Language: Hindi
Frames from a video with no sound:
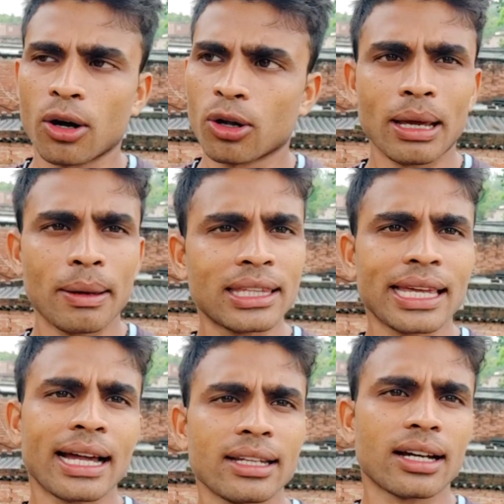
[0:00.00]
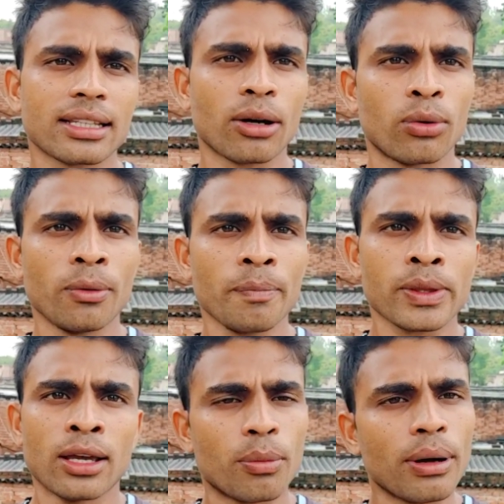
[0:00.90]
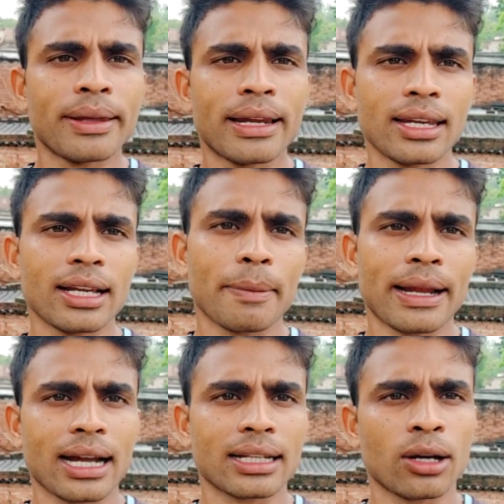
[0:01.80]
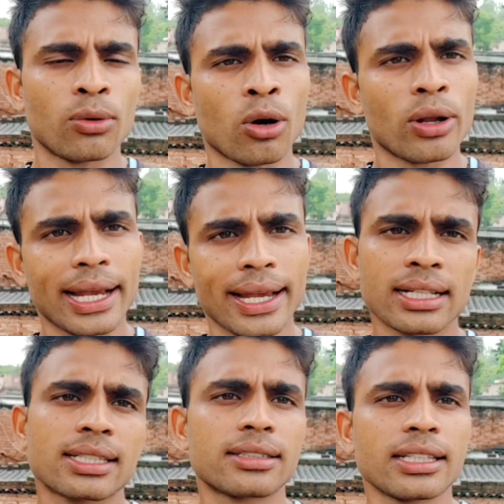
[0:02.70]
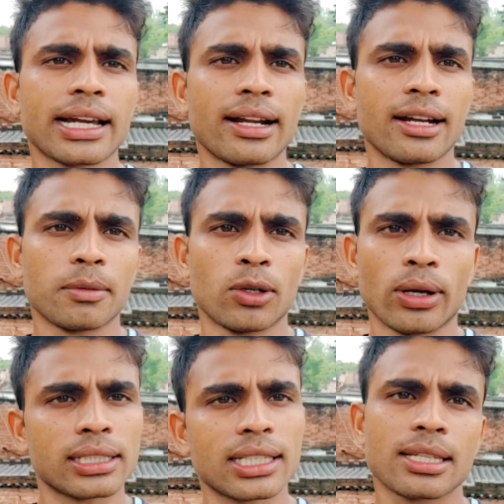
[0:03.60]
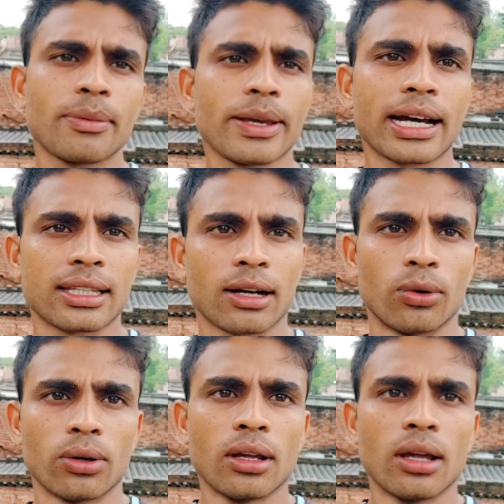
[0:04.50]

और मैं भी तैयारी करता हूँ मैं भी रनिंग अपना करता हूँ और एक एन सी कैडेट भी हूँ एन भी करता हूँ